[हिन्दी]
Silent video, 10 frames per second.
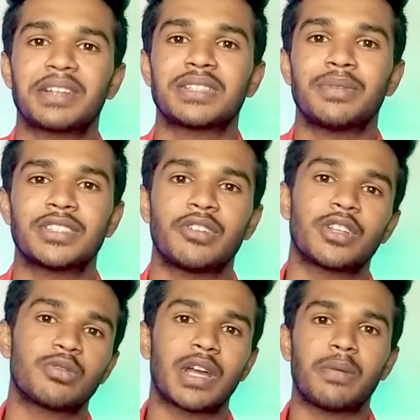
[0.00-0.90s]
समझ रहे हो
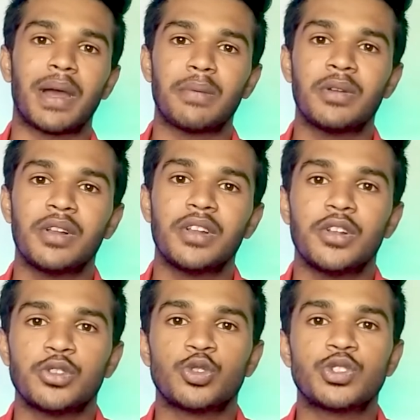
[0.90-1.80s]
ना तुम्हारा भाई
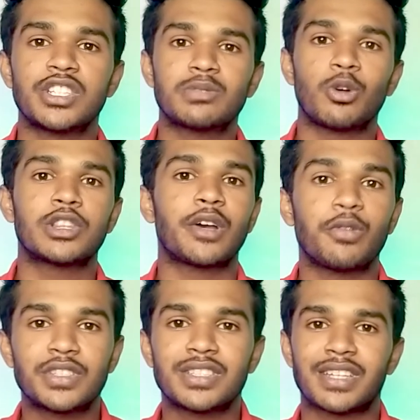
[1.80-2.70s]
जो चीज़ बोलता है
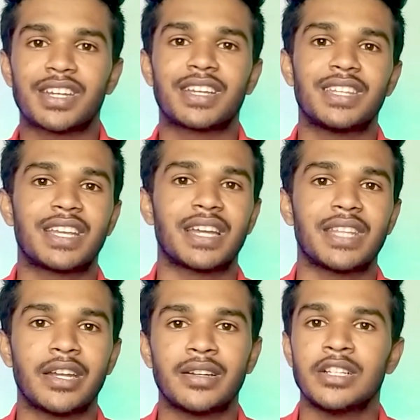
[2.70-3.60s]
वो चीज़ करके
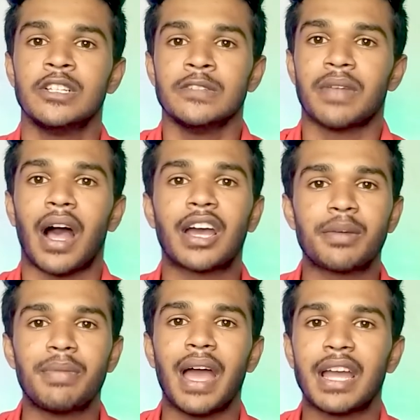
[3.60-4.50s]
दिखाता है अगर
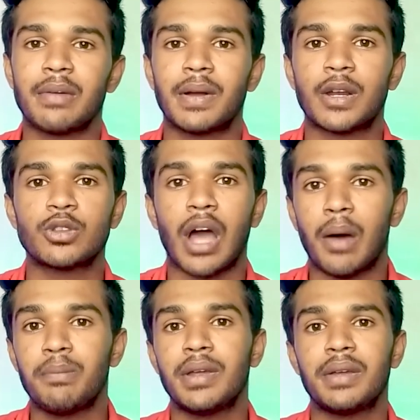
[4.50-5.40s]
मैं आगे बढ़ रहा हूँ तो
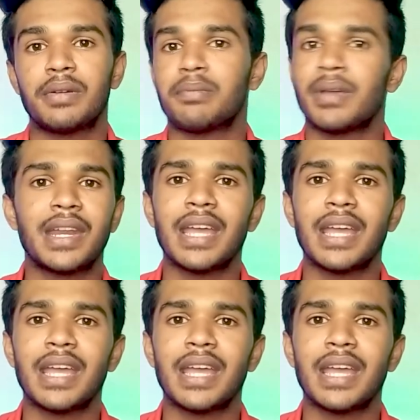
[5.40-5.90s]
आप भी मैं